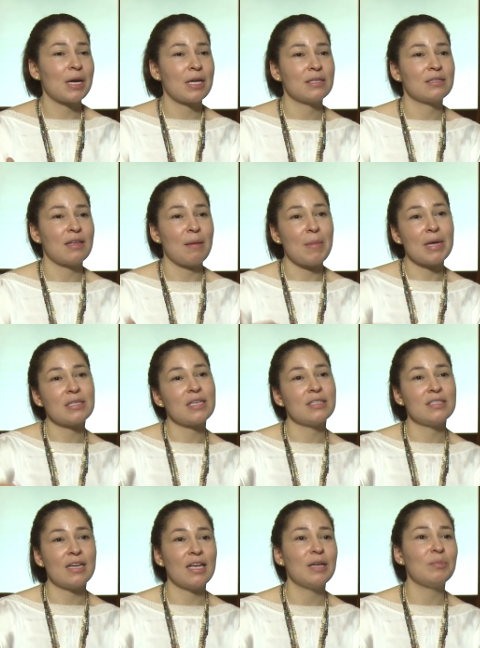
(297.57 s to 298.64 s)
que está más
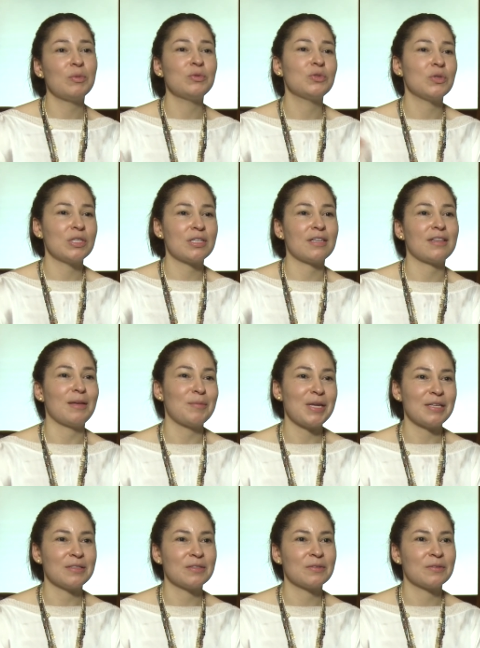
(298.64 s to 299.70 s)
allá del punto de
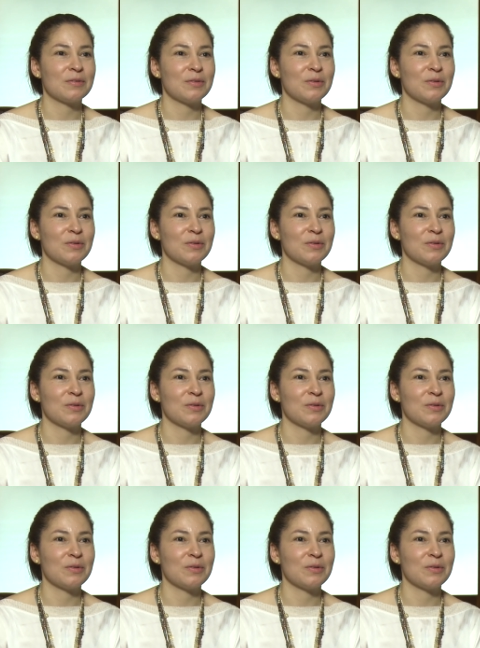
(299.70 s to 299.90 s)
tratamiento.